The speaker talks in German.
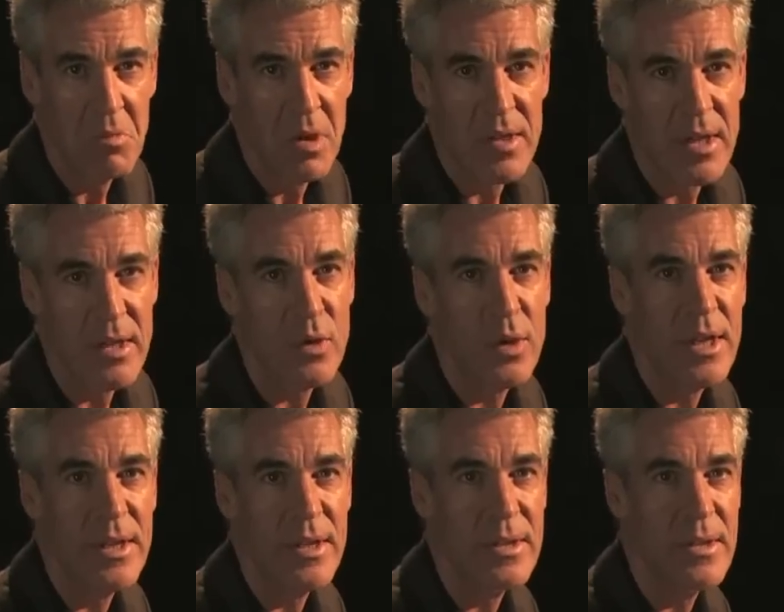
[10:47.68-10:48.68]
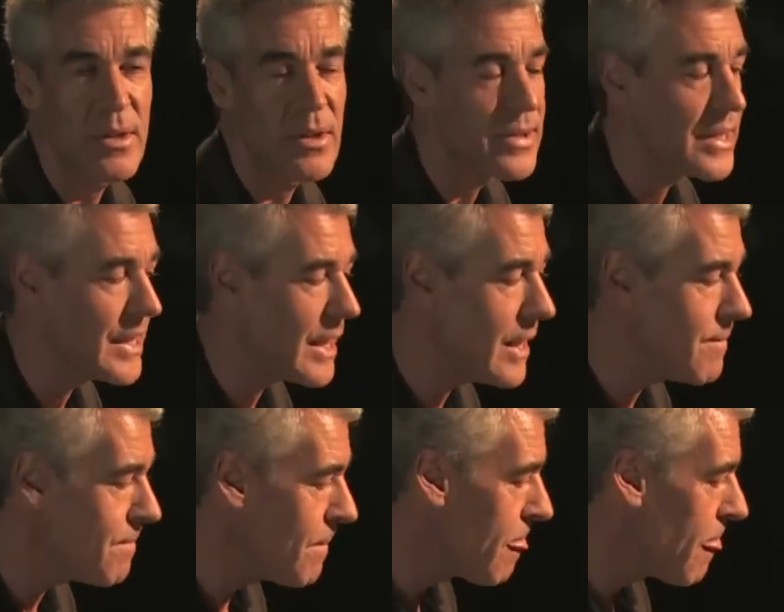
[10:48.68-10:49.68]
Kassette oder eine, eine CD.
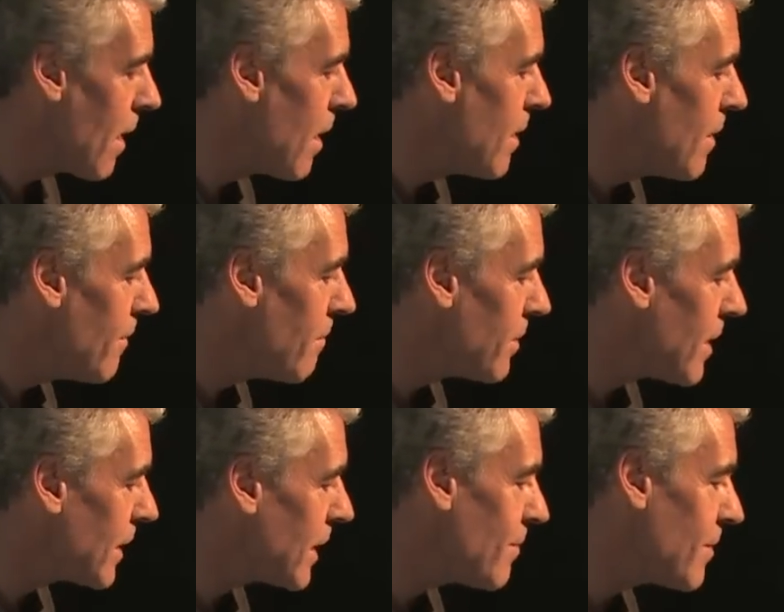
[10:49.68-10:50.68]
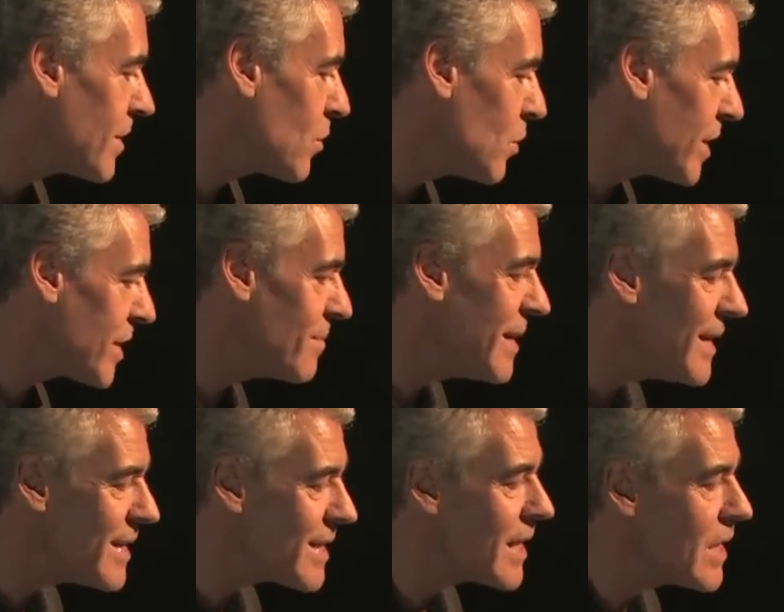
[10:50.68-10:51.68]
Dann gibt es natürlich das
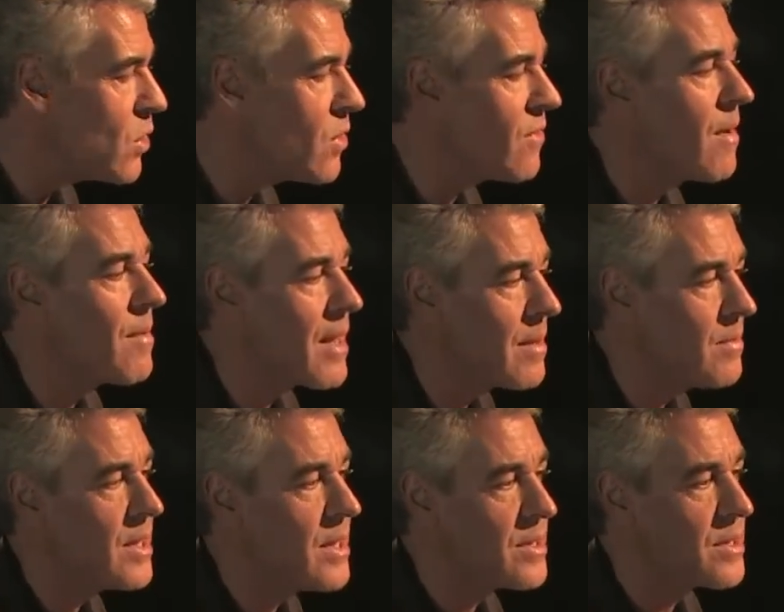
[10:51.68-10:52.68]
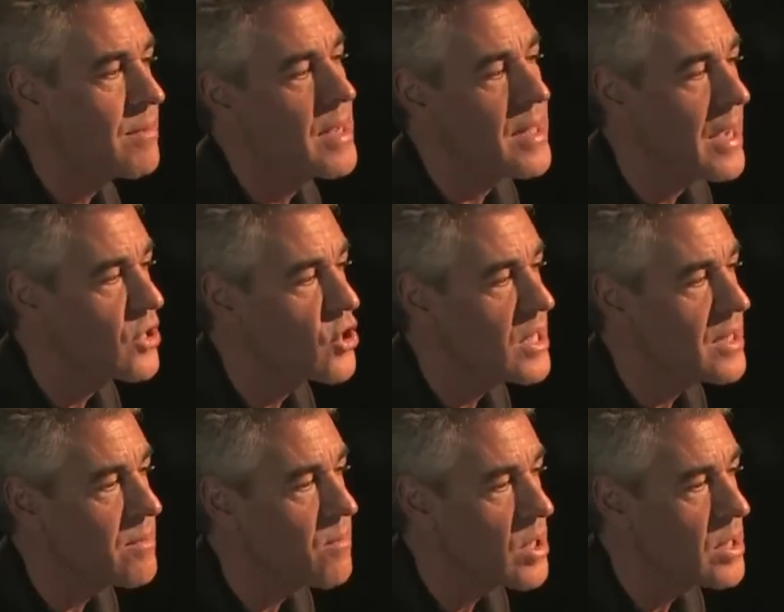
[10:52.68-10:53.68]
MIDI-Trio, wenn man ein MIDI-Instrument
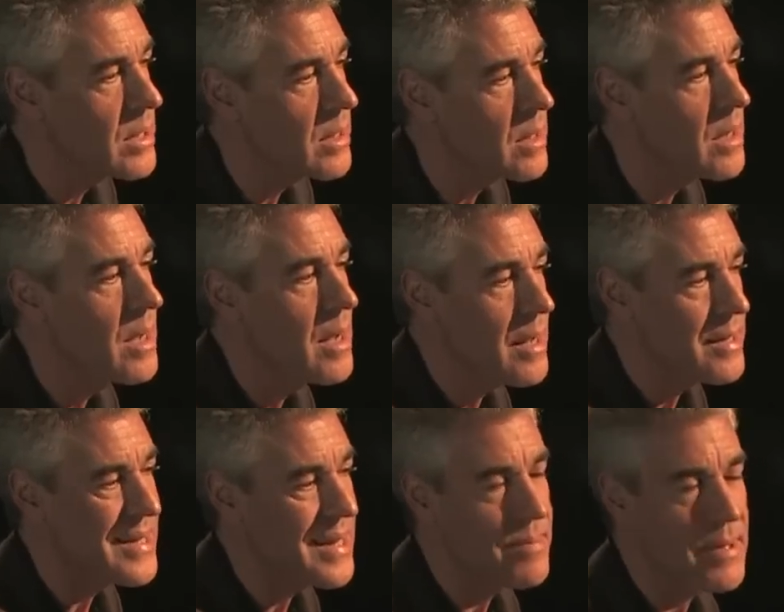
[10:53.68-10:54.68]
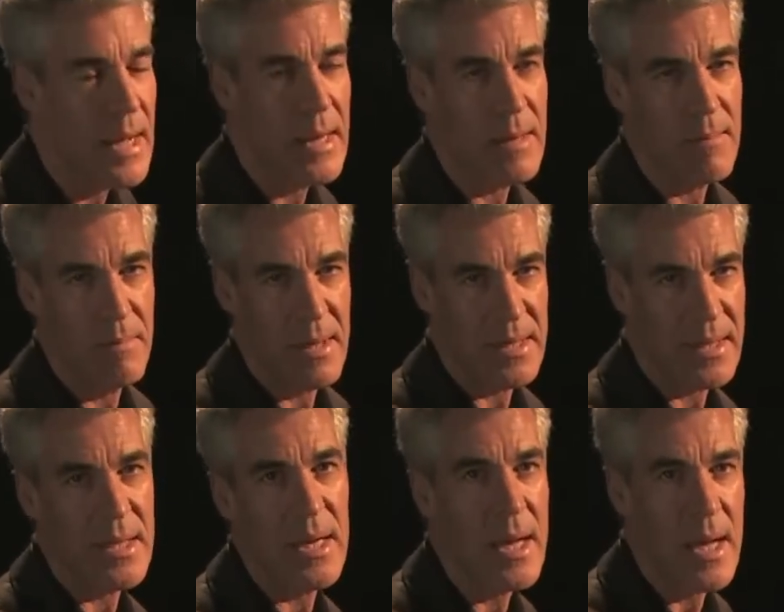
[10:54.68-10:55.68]
anschließen möchte. Es gibt einen
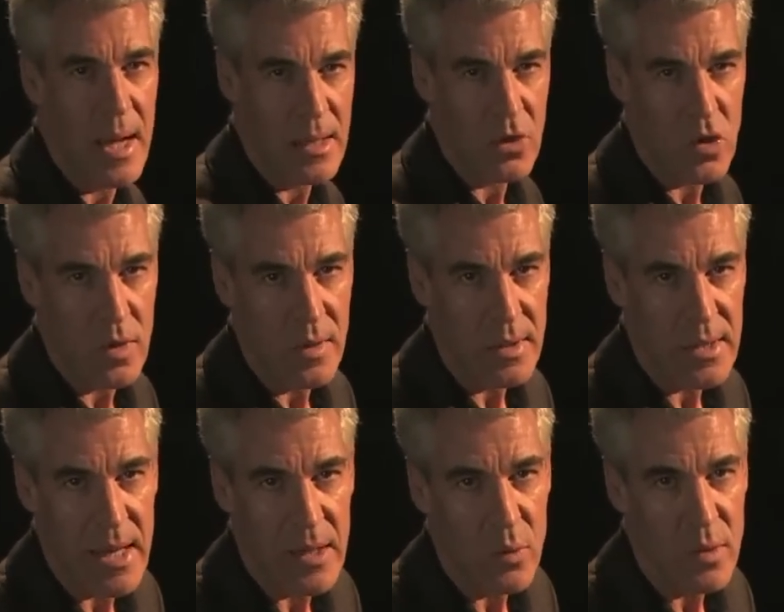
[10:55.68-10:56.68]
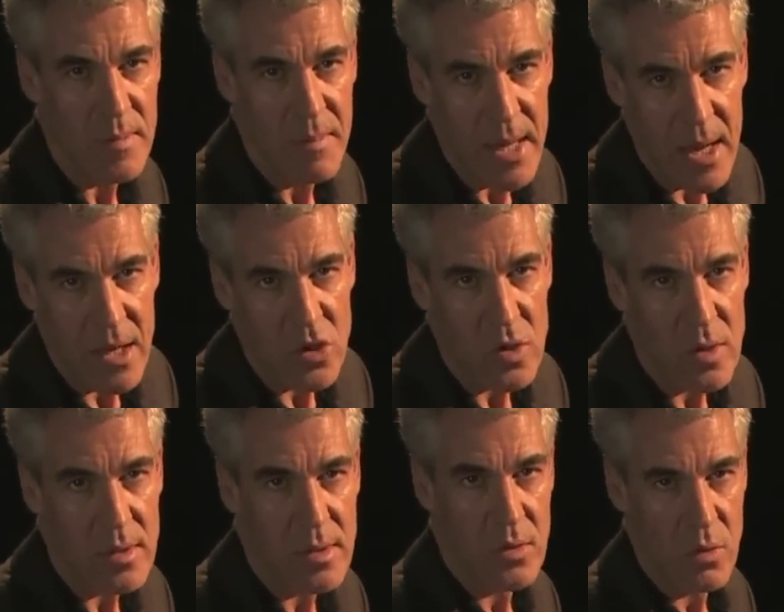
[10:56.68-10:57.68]
PC-Anschluss, einen
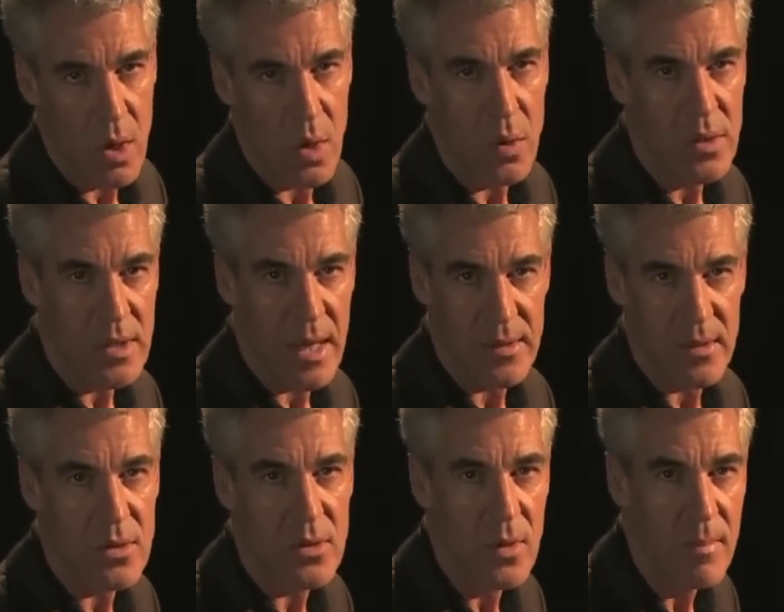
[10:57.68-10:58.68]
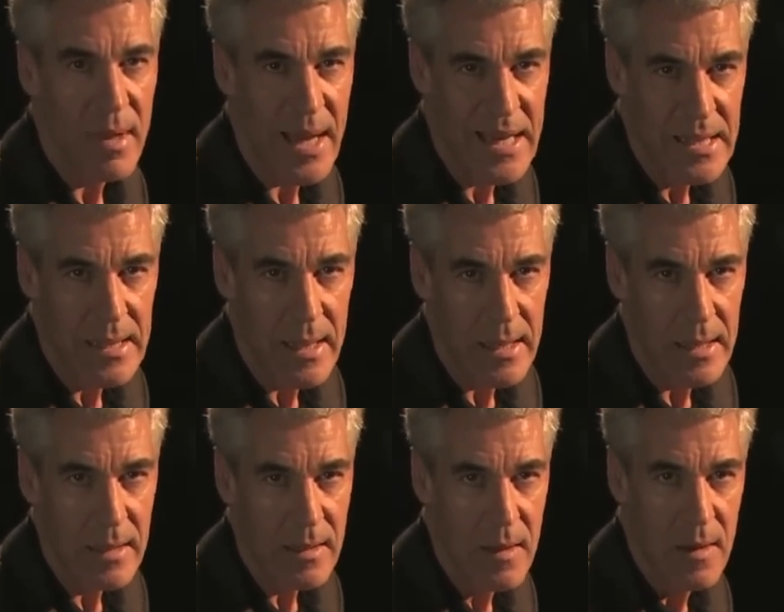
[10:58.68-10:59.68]
USB-Anschluss to Host, also zum Rechner
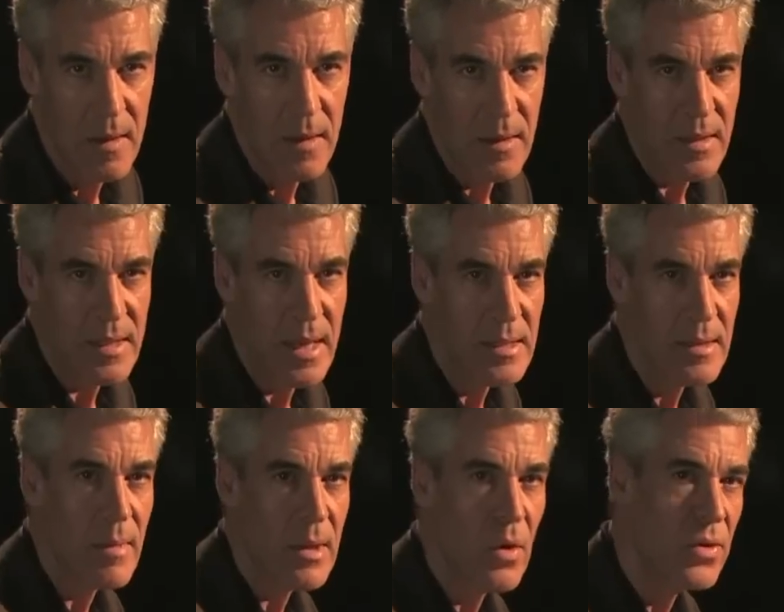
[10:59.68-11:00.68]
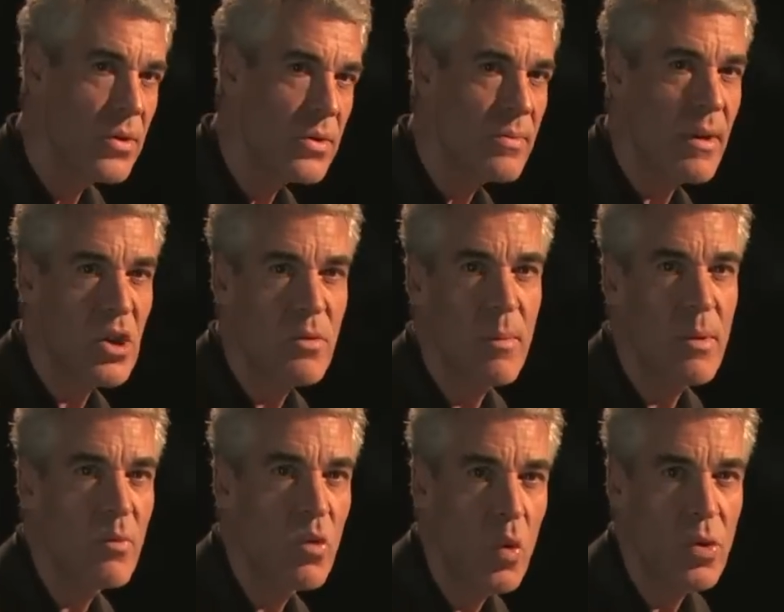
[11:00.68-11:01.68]
hin. Das heißt, man könnte zum Beispiel
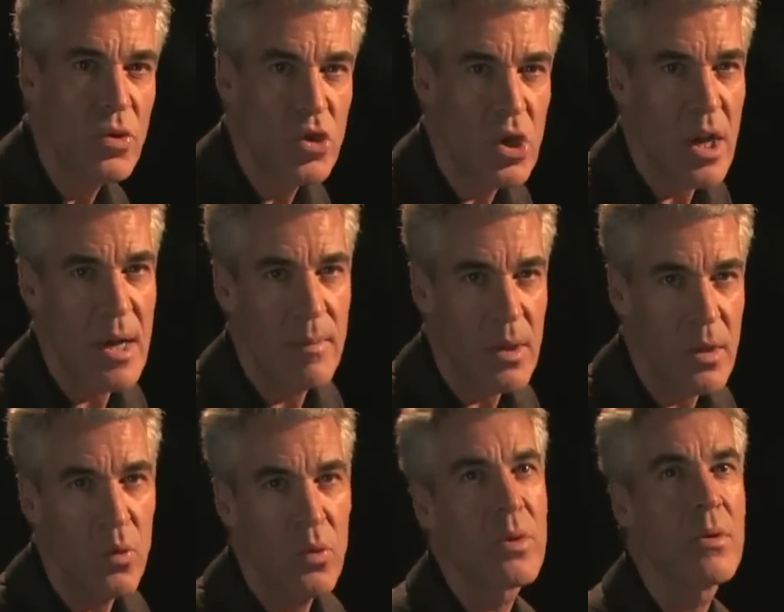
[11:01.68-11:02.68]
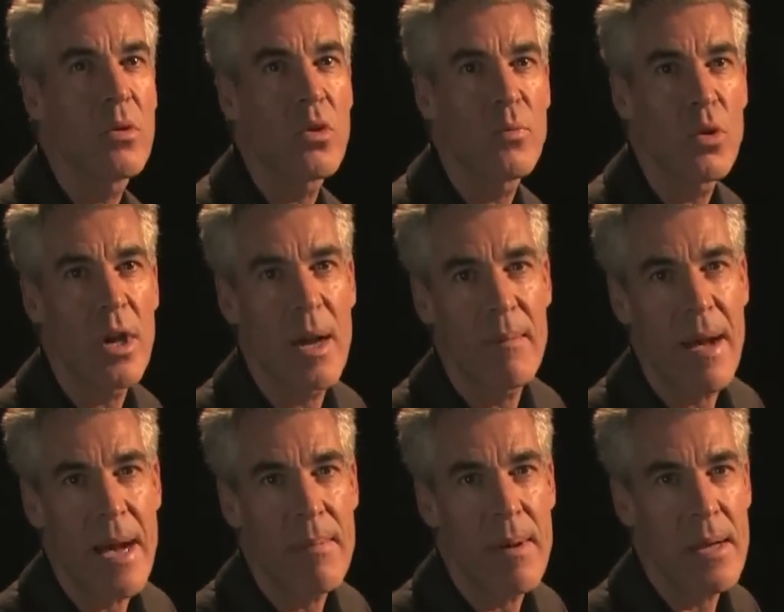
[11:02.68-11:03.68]
mit einem Notenschreib- oder Notendruckprogramm
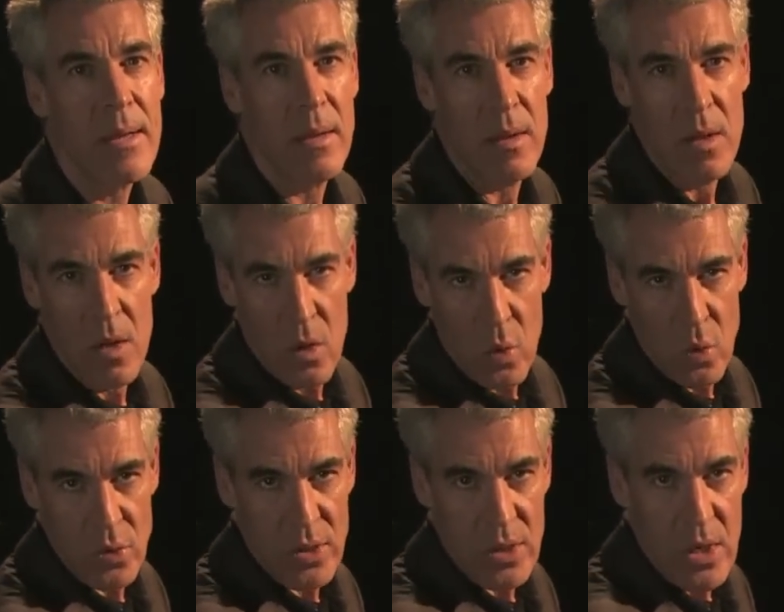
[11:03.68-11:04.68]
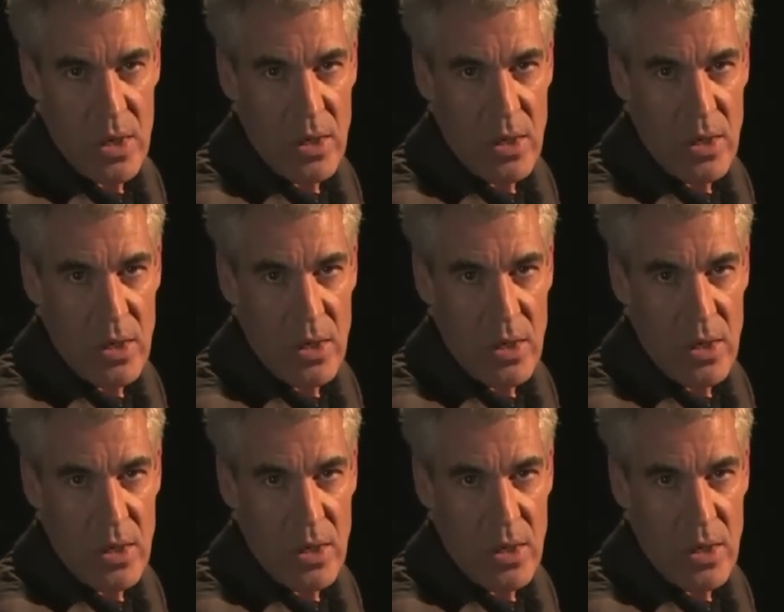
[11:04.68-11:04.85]
arbeiten und